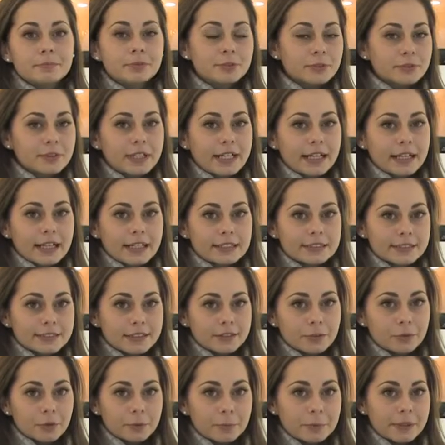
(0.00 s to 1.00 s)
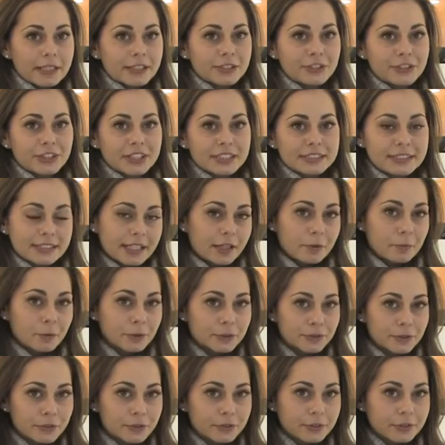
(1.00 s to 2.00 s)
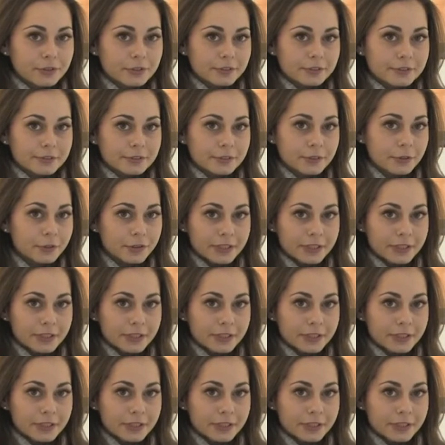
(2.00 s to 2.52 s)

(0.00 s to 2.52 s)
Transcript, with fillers: Sono una ragazza a cui piace stare molto con,